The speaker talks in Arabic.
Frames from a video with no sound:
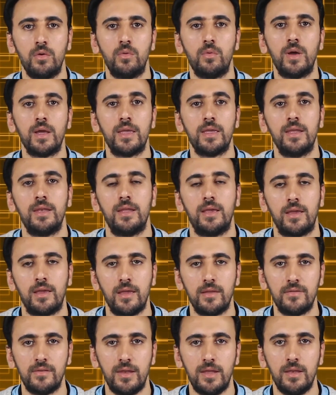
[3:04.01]
وجه
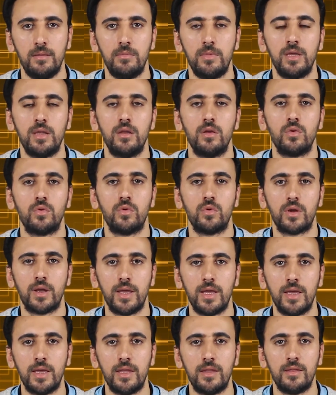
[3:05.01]
الاعجاز العلمي
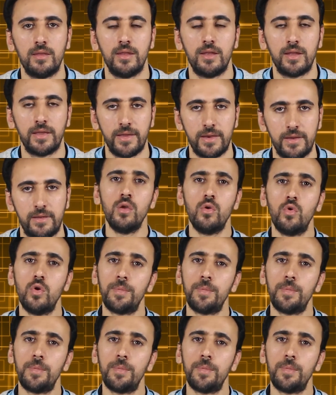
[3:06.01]
للقران الكريم